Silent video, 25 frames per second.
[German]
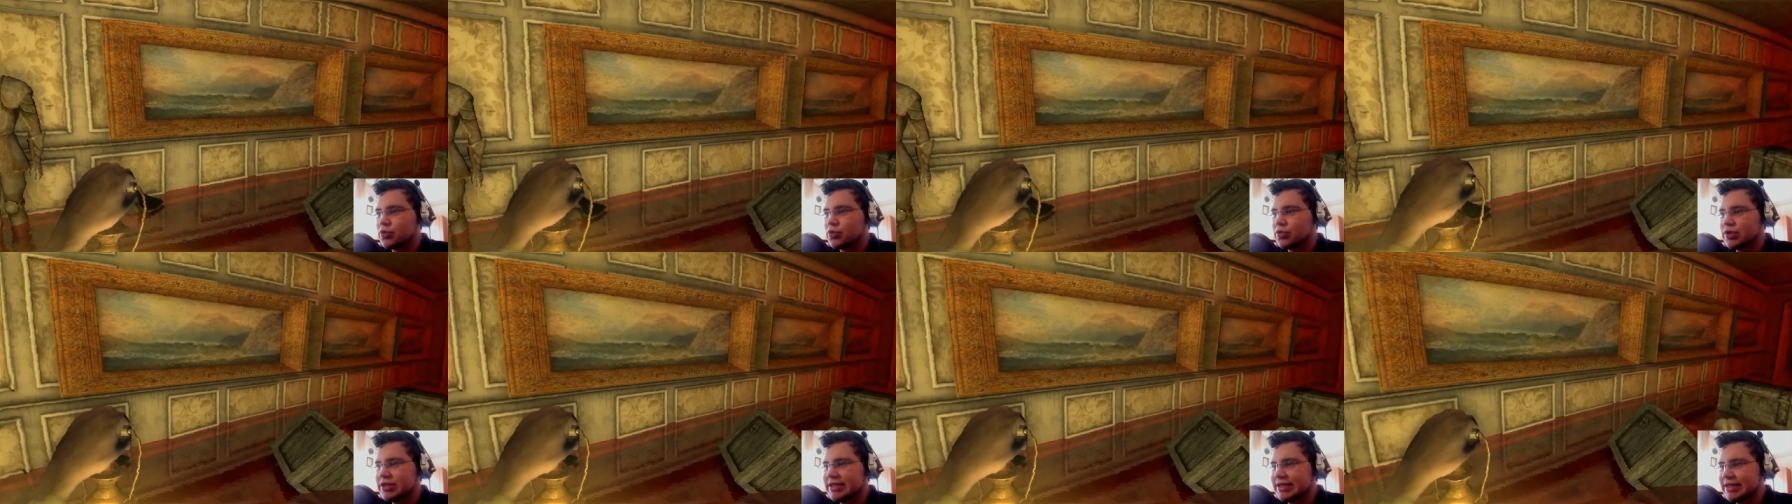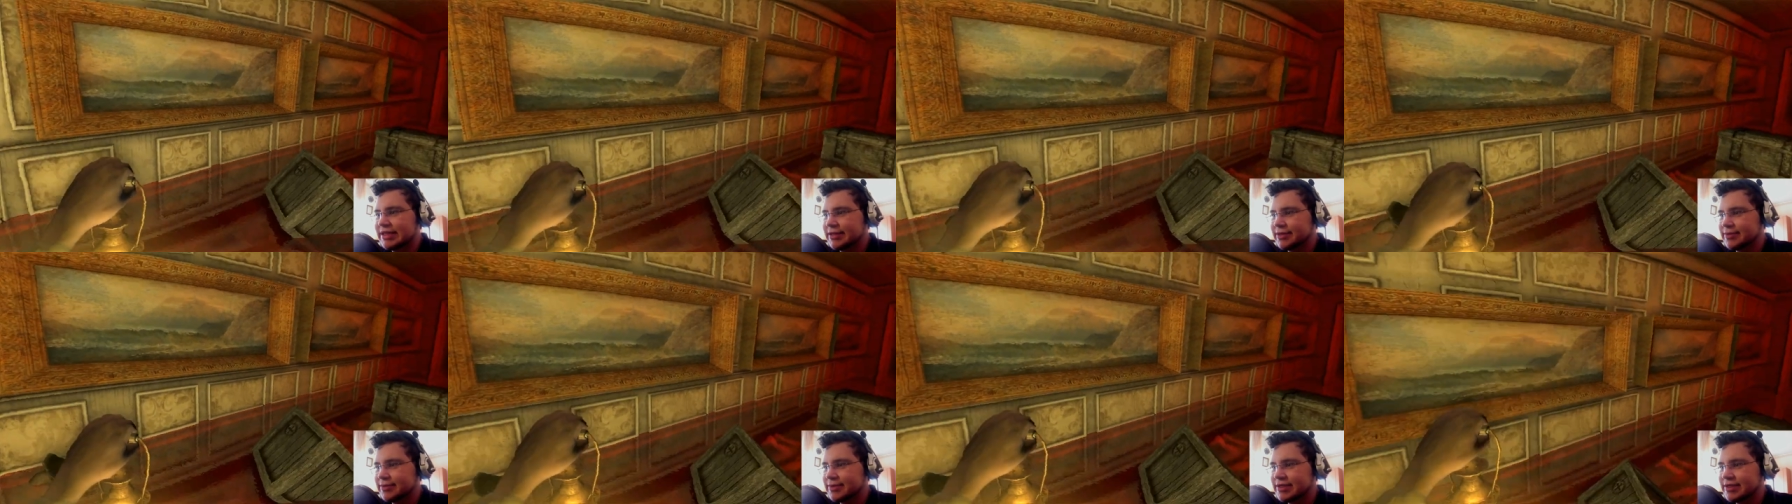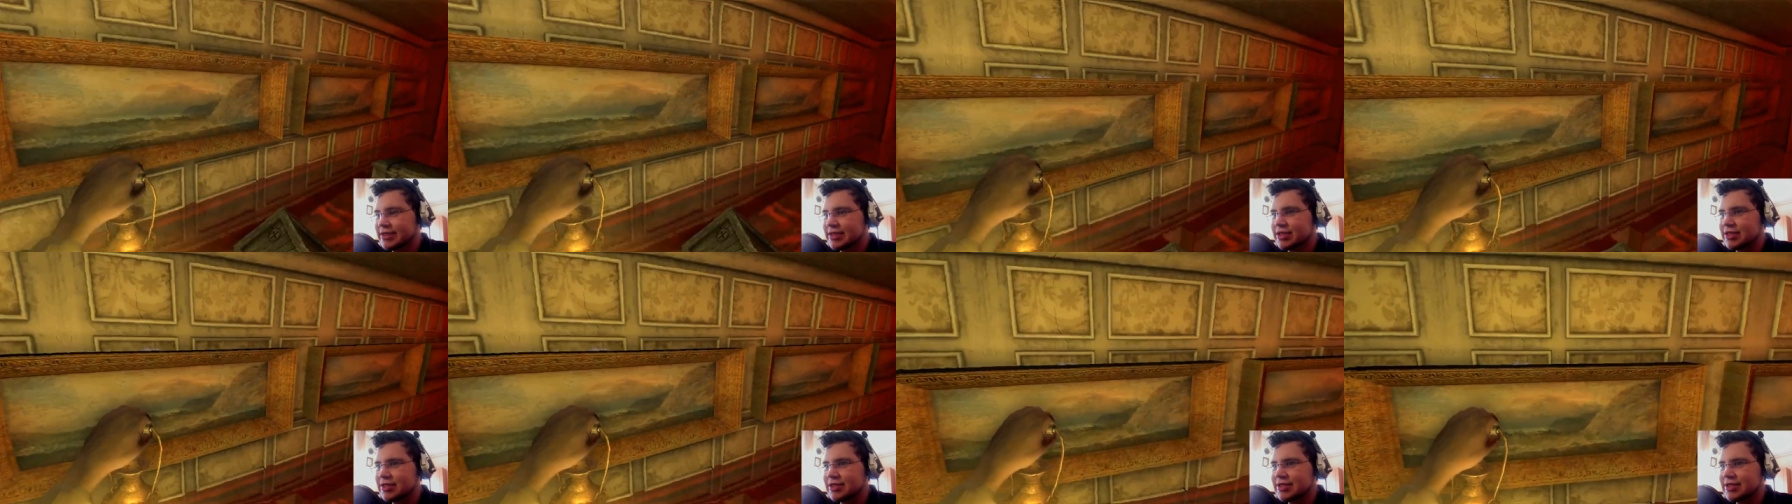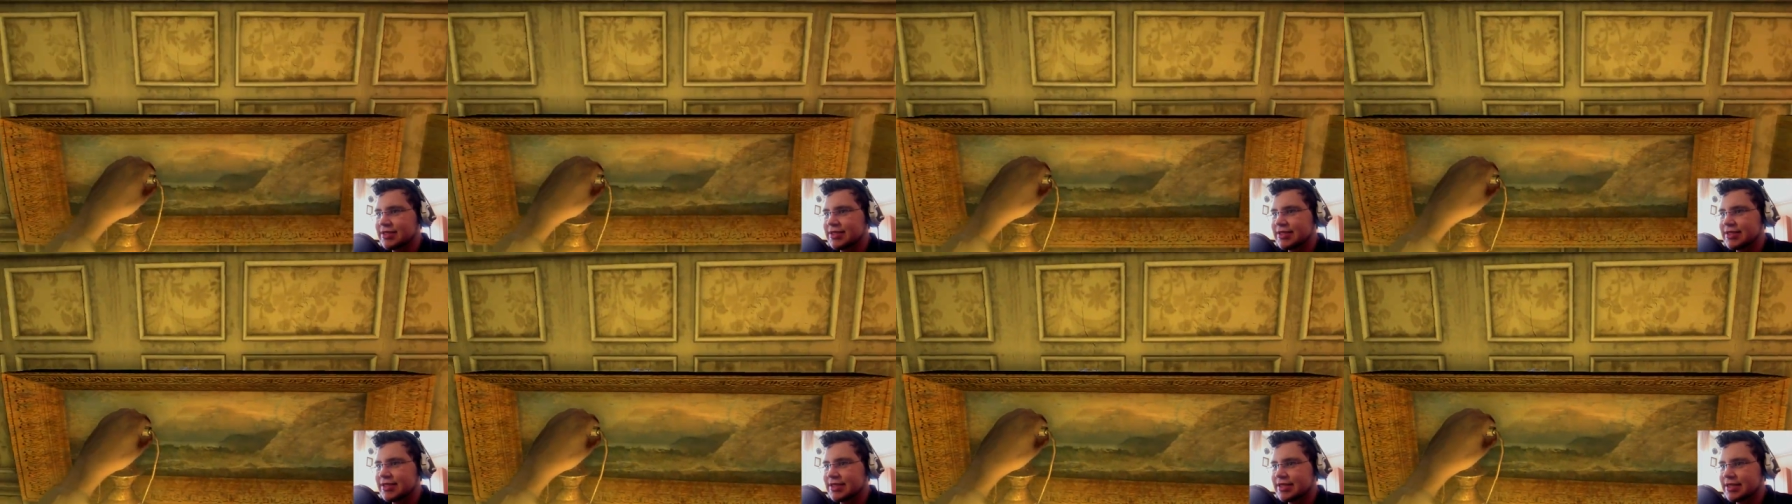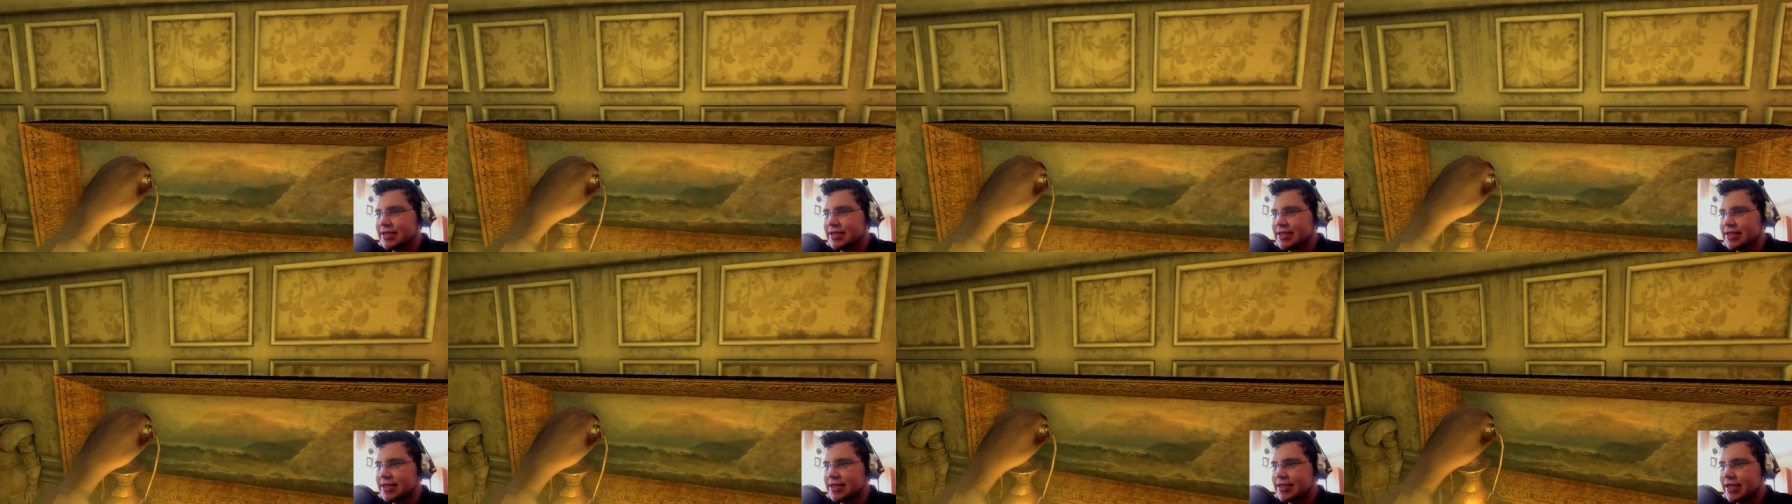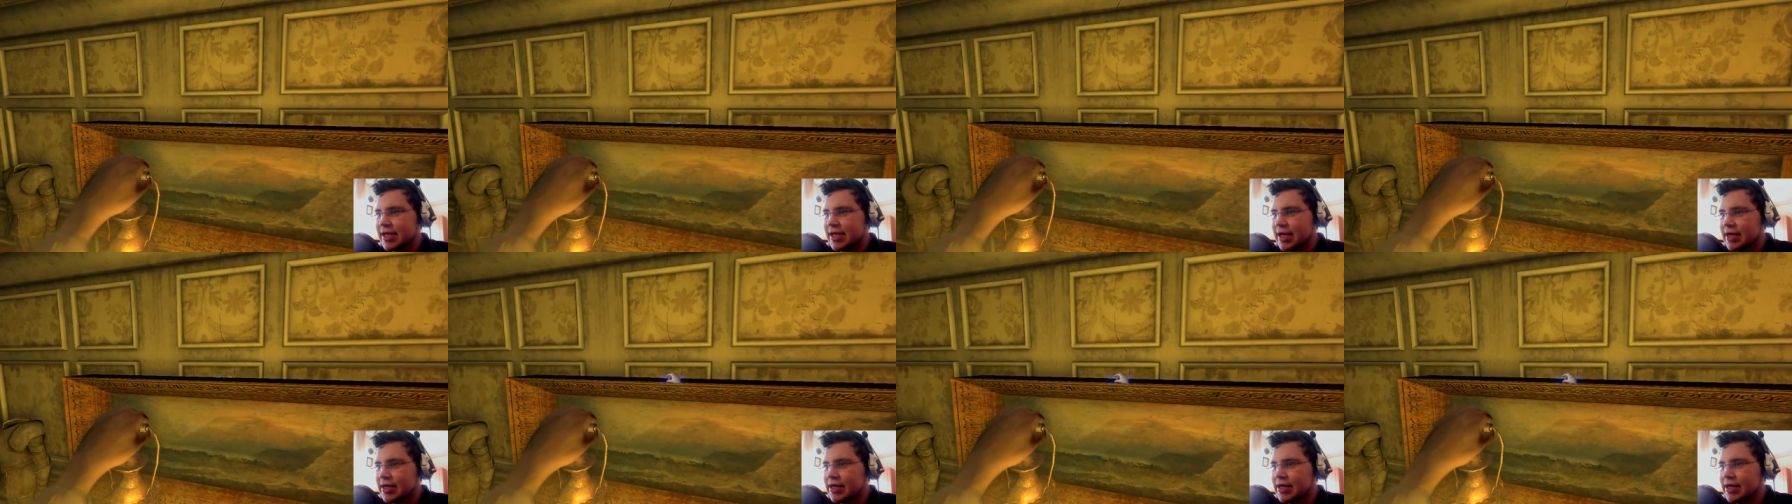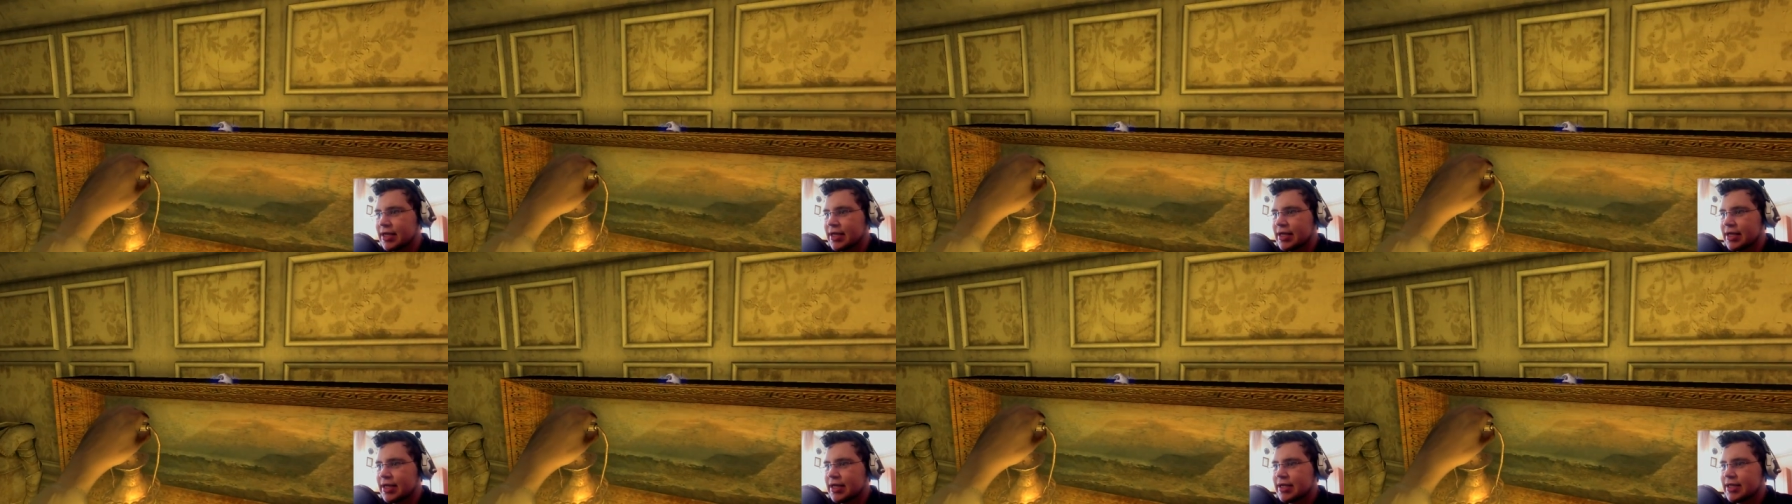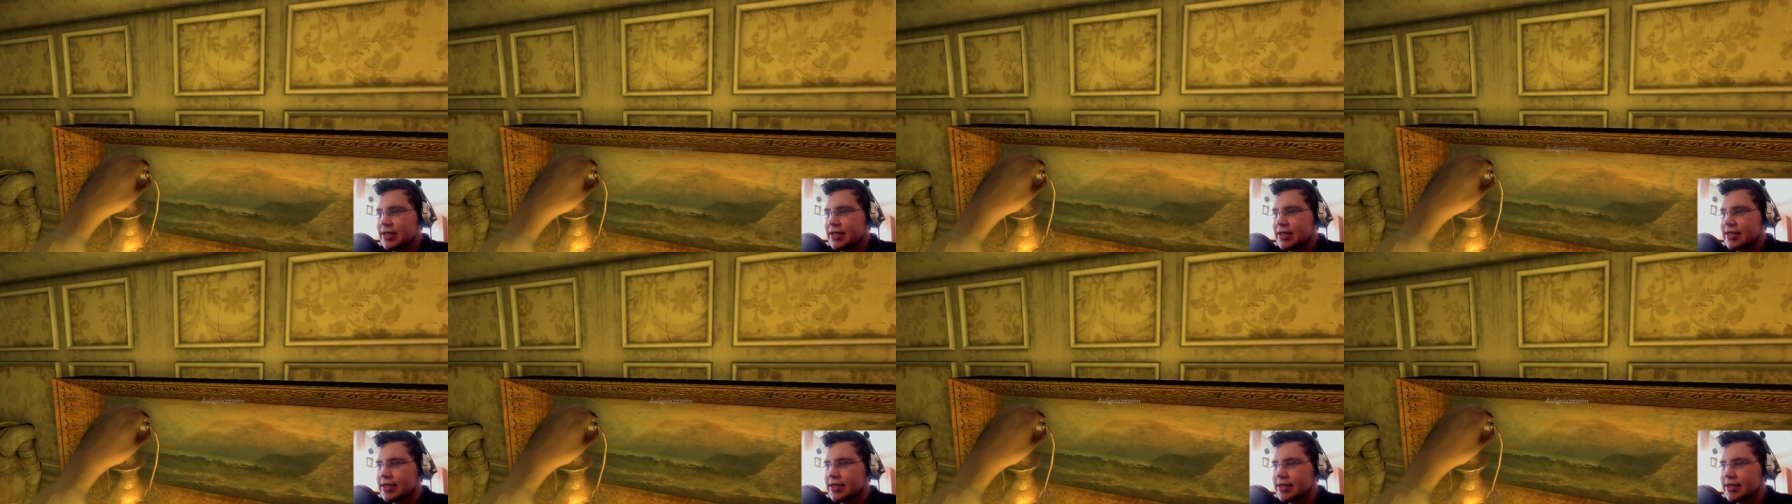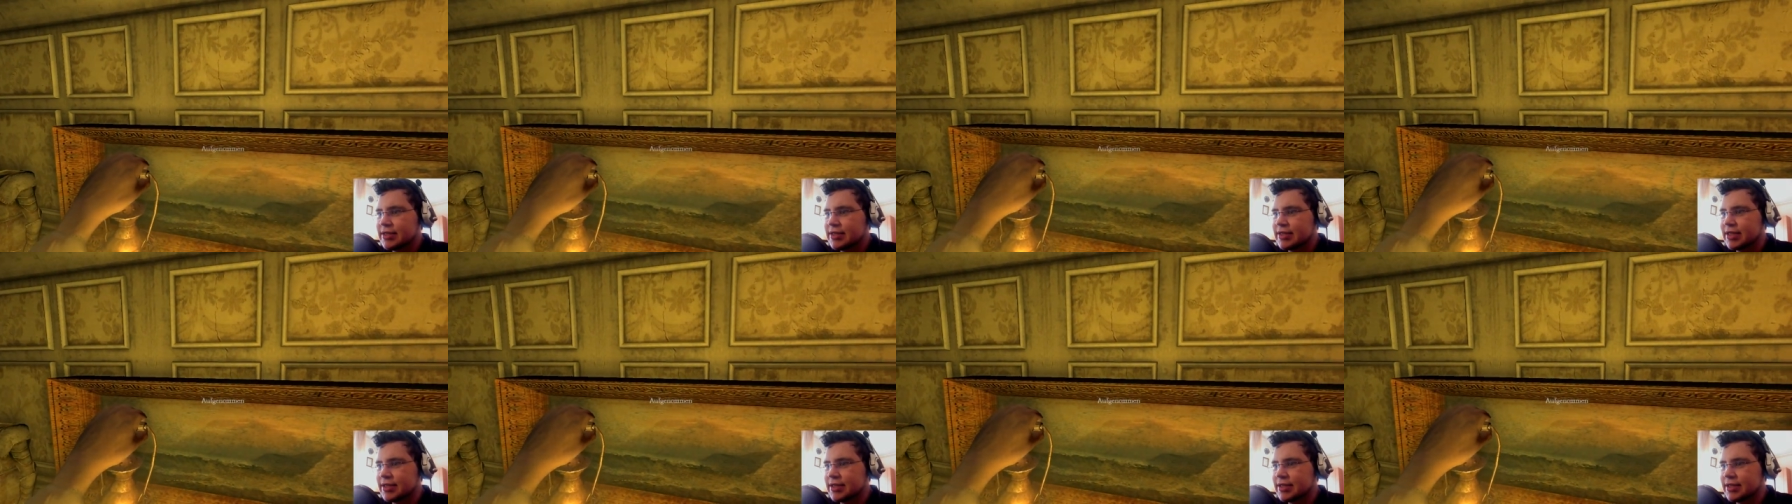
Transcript: Und da habe ich den Schlüssel gesehen. Hier ist er. So,